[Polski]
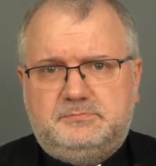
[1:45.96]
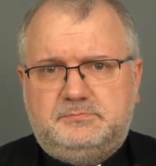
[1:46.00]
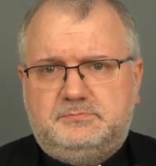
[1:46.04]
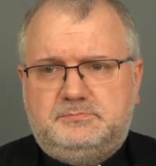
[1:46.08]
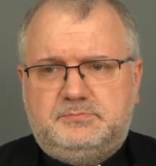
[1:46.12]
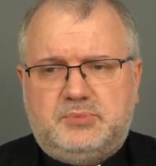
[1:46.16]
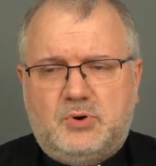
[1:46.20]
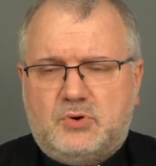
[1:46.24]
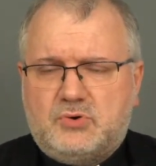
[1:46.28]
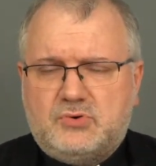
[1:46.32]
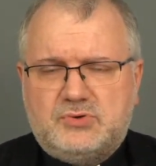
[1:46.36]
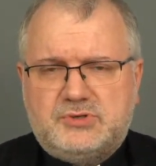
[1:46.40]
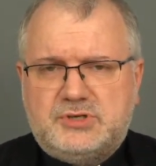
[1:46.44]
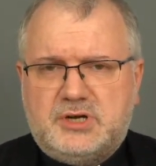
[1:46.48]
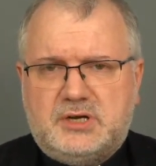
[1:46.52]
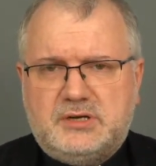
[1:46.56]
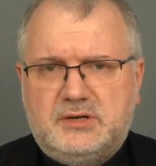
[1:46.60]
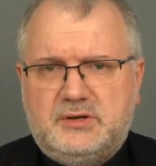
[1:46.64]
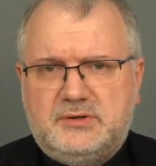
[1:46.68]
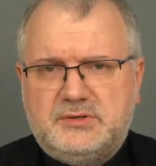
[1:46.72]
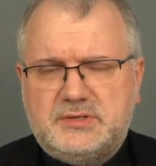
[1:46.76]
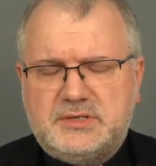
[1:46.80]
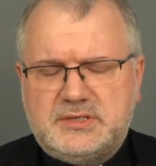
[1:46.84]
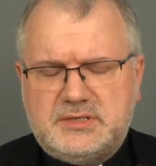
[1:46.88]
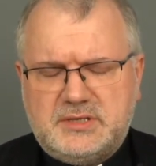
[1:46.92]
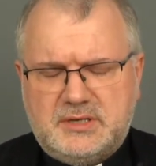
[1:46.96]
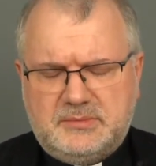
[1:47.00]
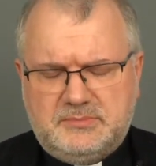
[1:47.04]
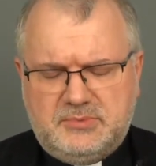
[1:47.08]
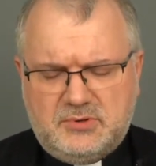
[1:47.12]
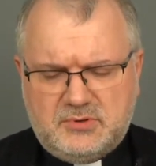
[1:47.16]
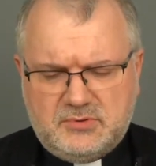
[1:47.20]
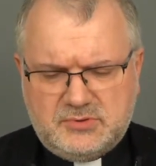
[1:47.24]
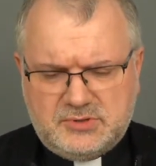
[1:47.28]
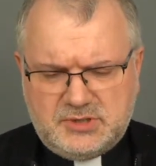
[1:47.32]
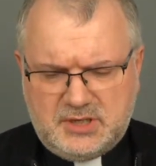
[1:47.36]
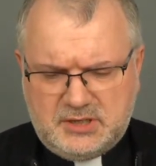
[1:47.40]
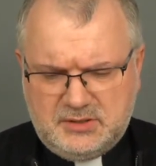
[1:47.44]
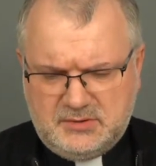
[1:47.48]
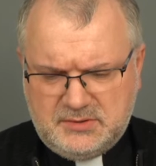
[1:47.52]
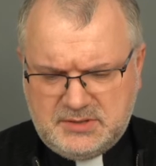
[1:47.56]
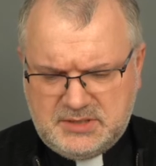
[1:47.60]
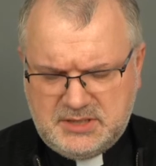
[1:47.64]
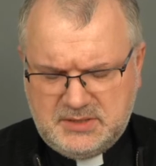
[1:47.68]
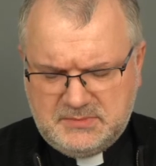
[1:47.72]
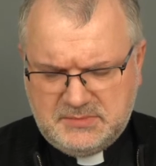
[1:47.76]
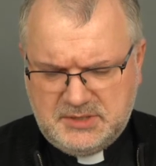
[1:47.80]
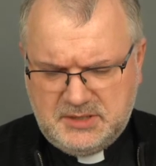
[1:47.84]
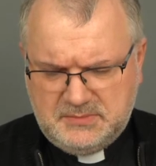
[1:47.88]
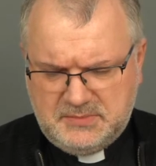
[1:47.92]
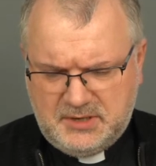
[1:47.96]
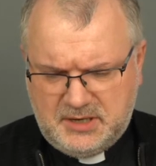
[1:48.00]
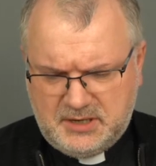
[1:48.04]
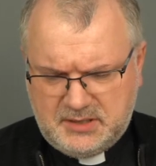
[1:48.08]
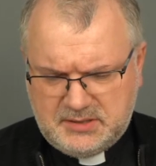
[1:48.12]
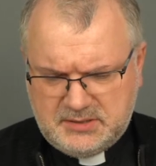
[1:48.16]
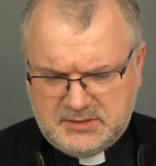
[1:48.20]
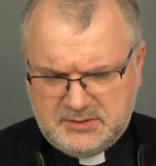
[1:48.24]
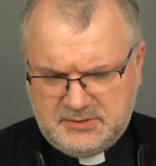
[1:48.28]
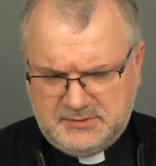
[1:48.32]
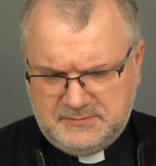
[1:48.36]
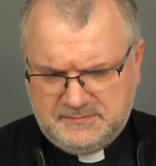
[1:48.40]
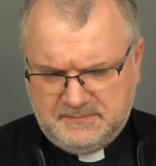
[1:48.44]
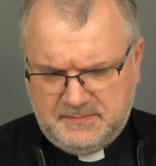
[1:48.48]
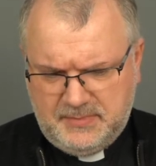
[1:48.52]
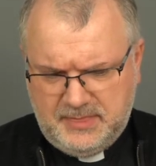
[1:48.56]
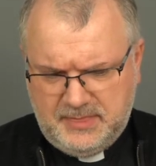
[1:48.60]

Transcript: poruszające, poruszające mnie bardzo.